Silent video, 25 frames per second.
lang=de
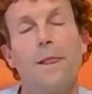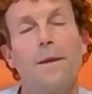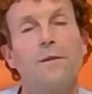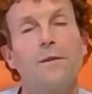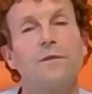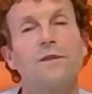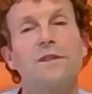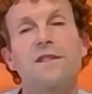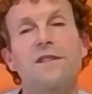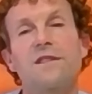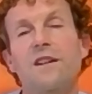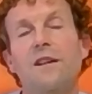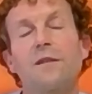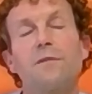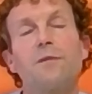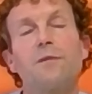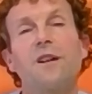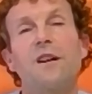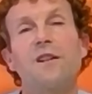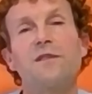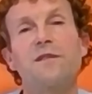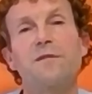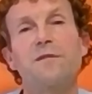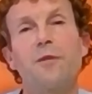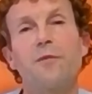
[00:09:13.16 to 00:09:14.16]
Und das kann man
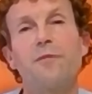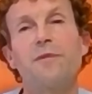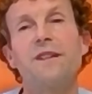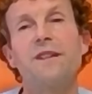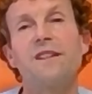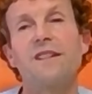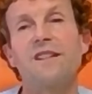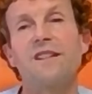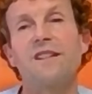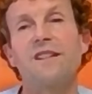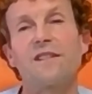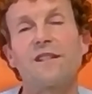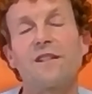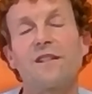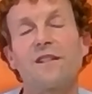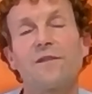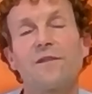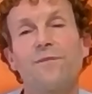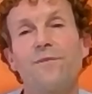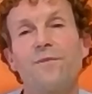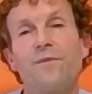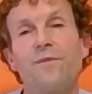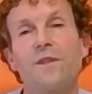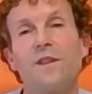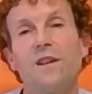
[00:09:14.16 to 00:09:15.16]
ausprobieren.
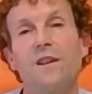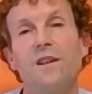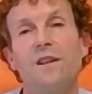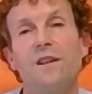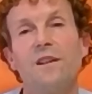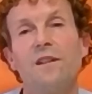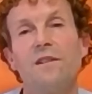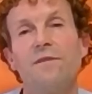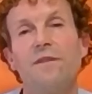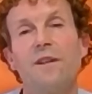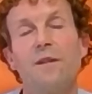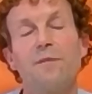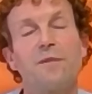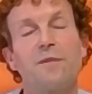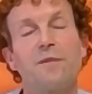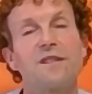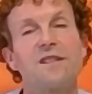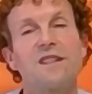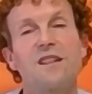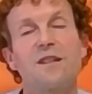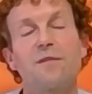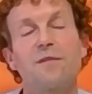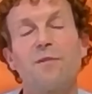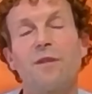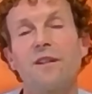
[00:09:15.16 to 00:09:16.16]
Wenn man
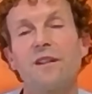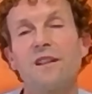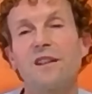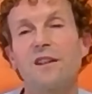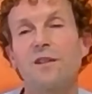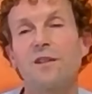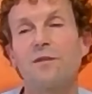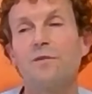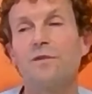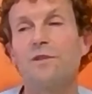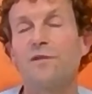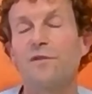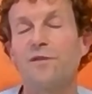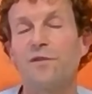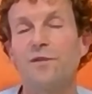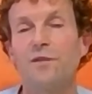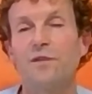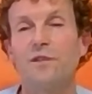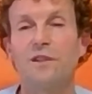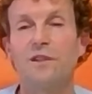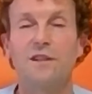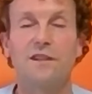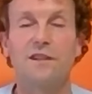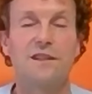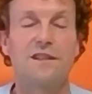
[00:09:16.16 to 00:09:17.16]
sich mal nicht gut
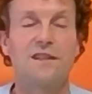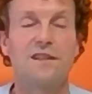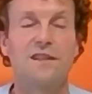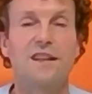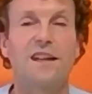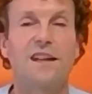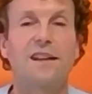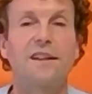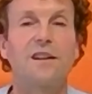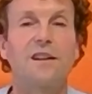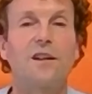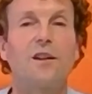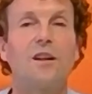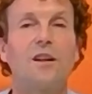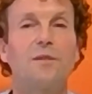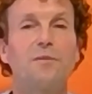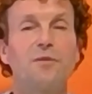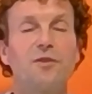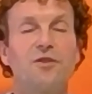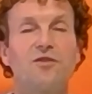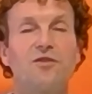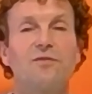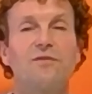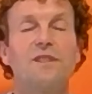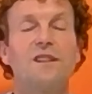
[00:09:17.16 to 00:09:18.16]
fühlt, sich eine halbe
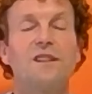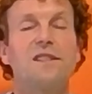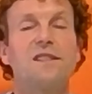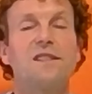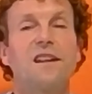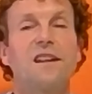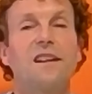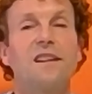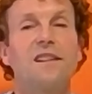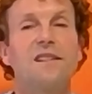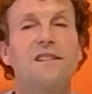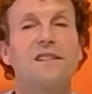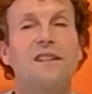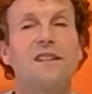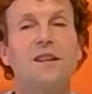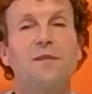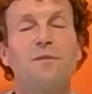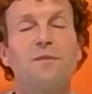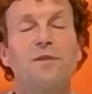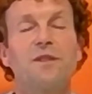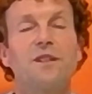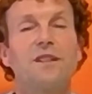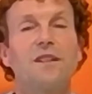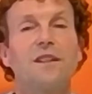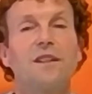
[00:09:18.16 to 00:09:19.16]
Stunde Zeit
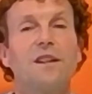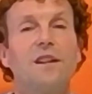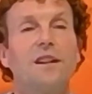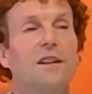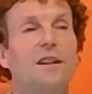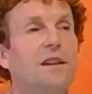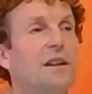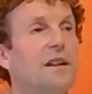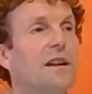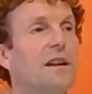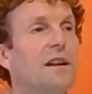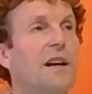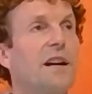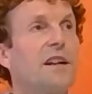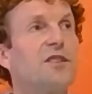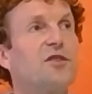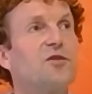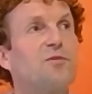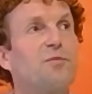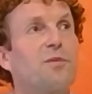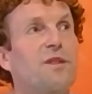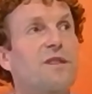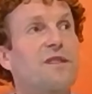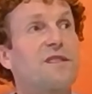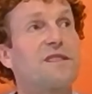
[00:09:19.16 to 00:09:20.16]
nehmen, einen
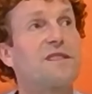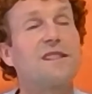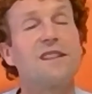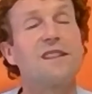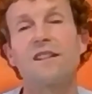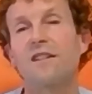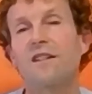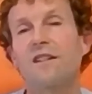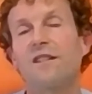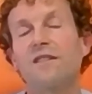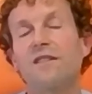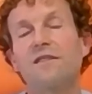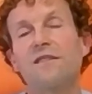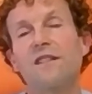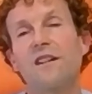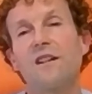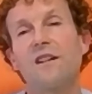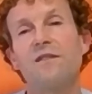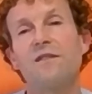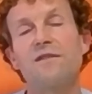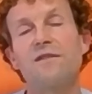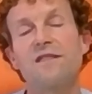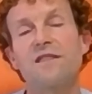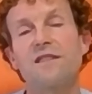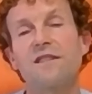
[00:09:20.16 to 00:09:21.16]
Spaziergang
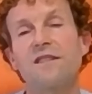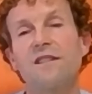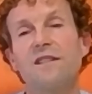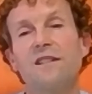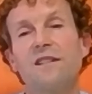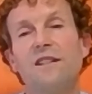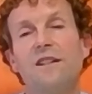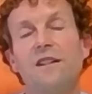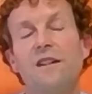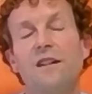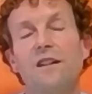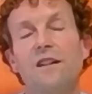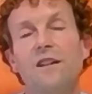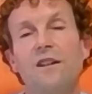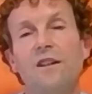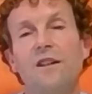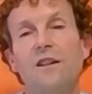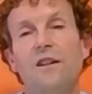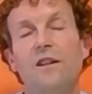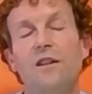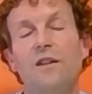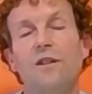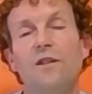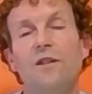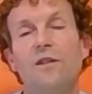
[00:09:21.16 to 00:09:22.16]
draußen
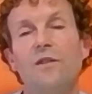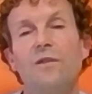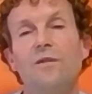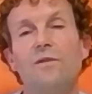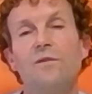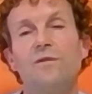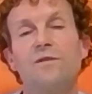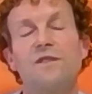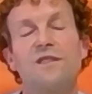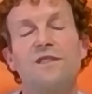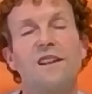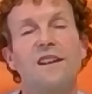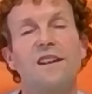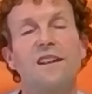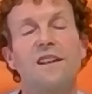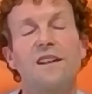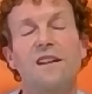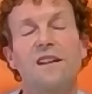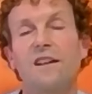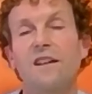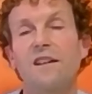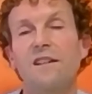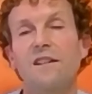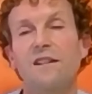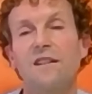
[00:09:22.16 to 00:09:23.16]
und
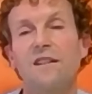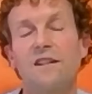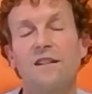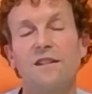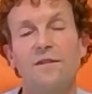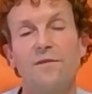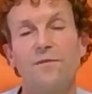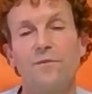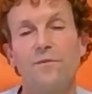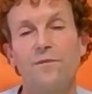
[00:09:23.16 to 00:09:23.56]
denken,